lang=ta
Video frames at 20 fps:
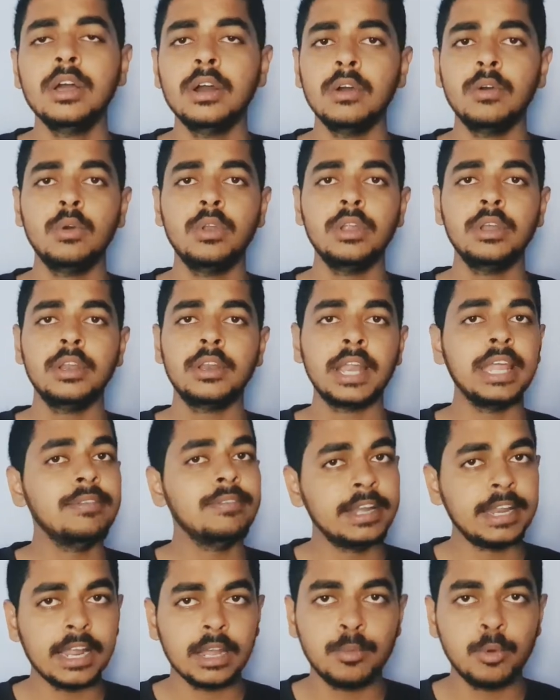ஒரு ரயில்வே
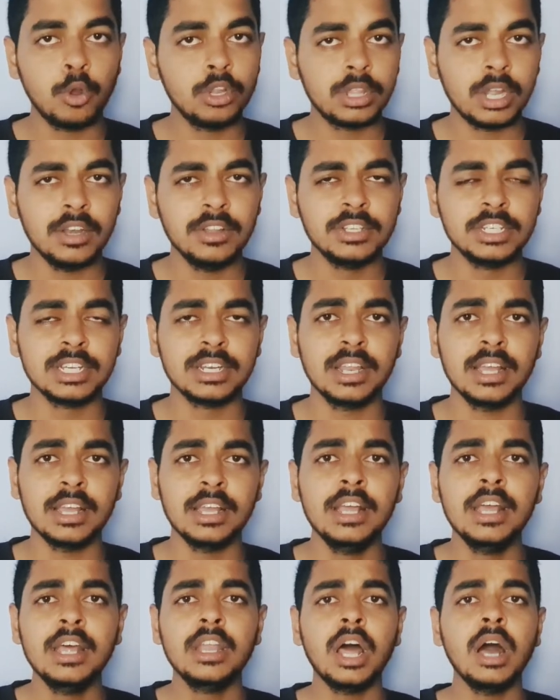ட்ராக் போட்டுத்தான்னு வச்சுங்களேன்
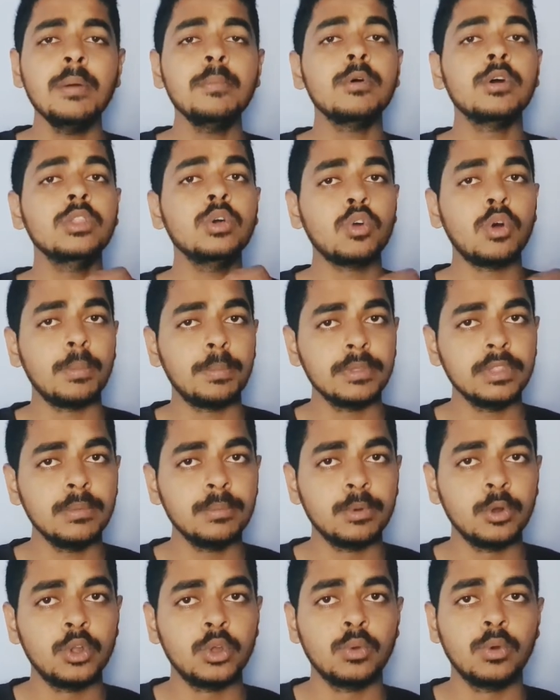நாம் வந்து ஒரு ஒப்பந்தம்
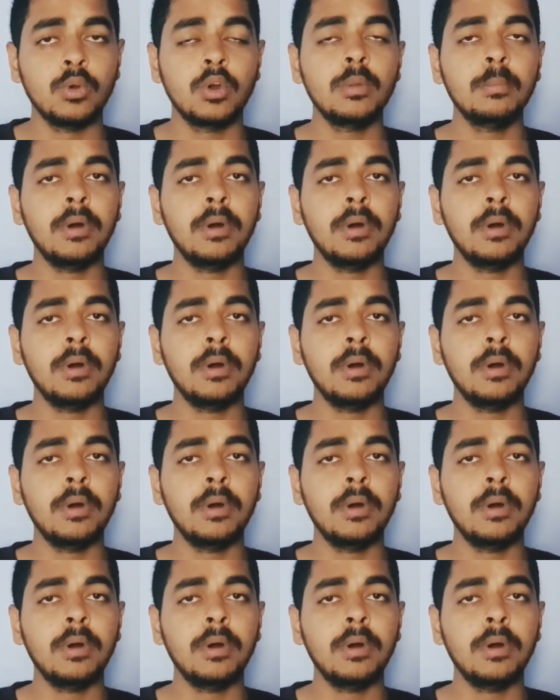போட்டுக்குவோம் ஒரு